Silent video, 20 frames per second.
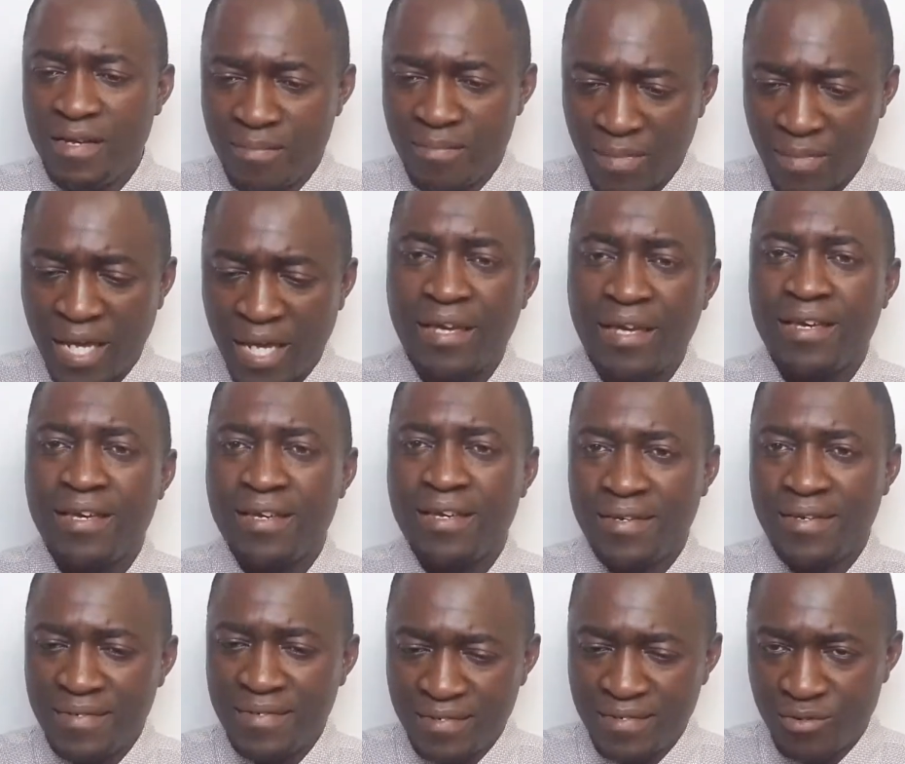mais
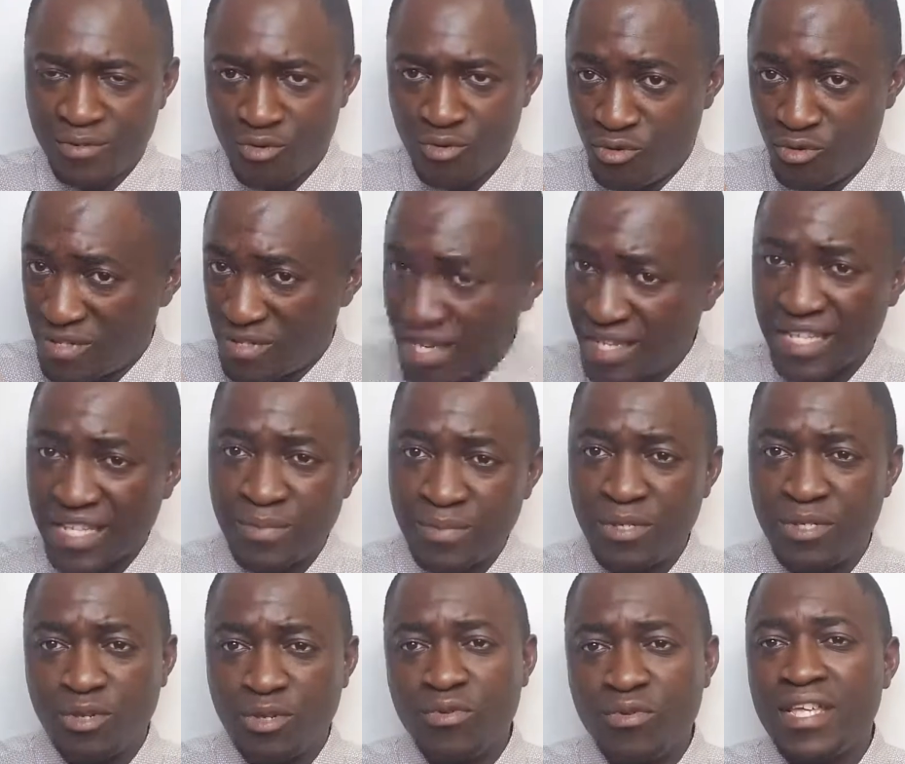le Saint-Esprit,
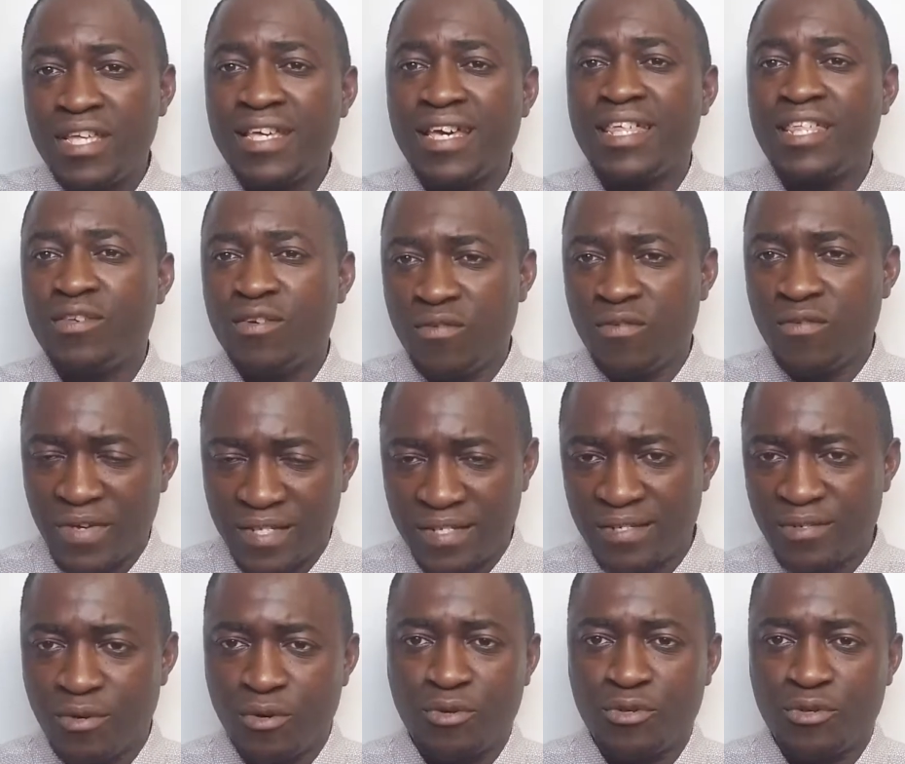c'est celui qui agit en fait.
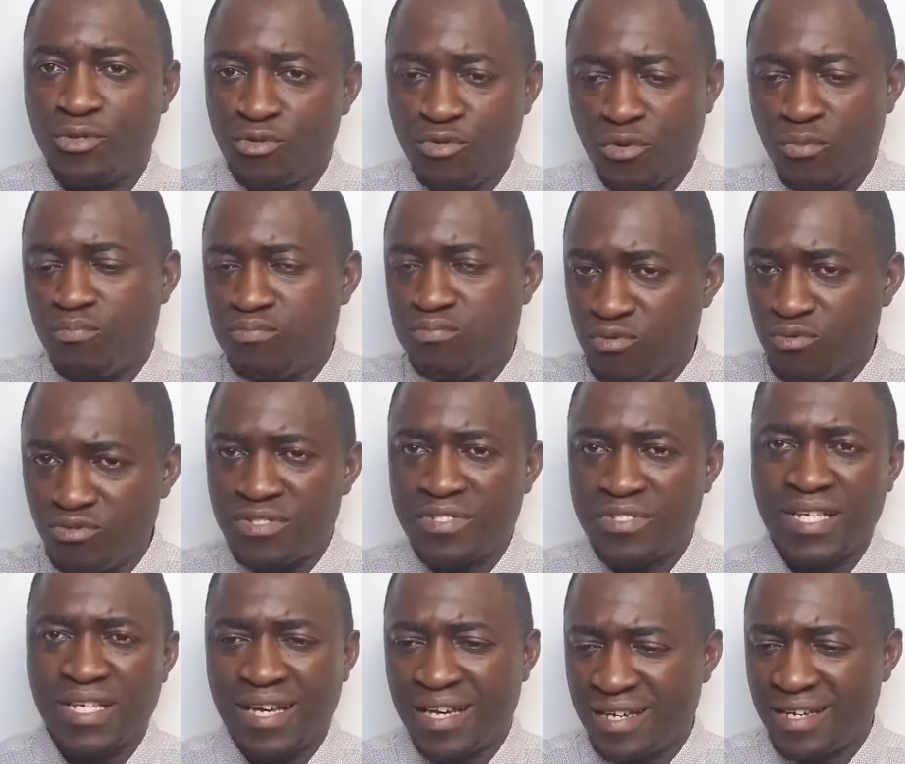Donc, tu te pousses
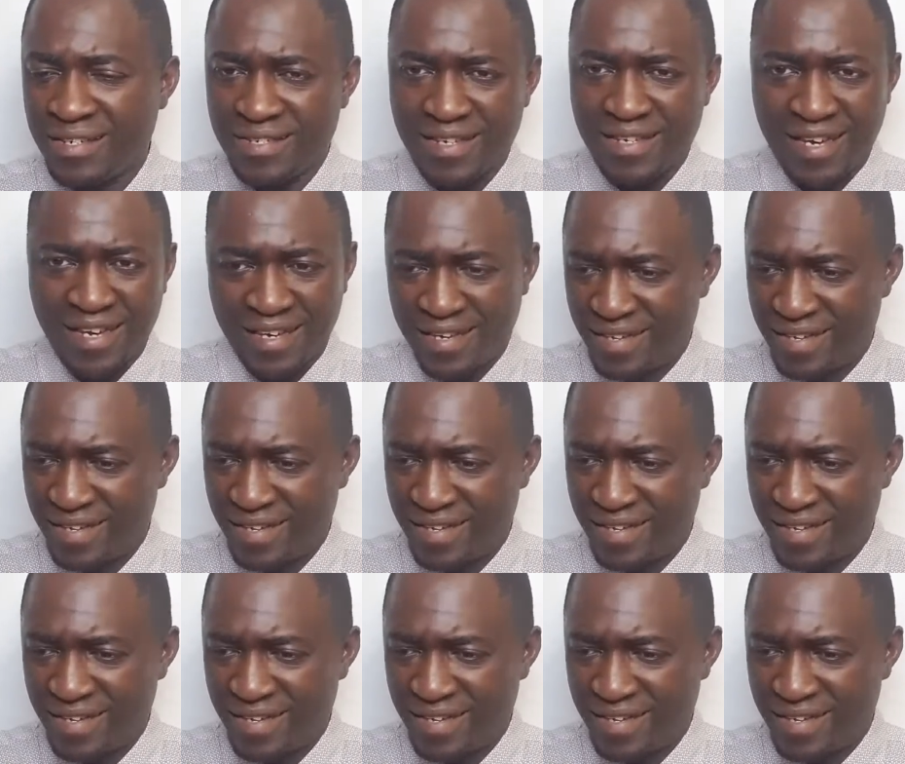à, à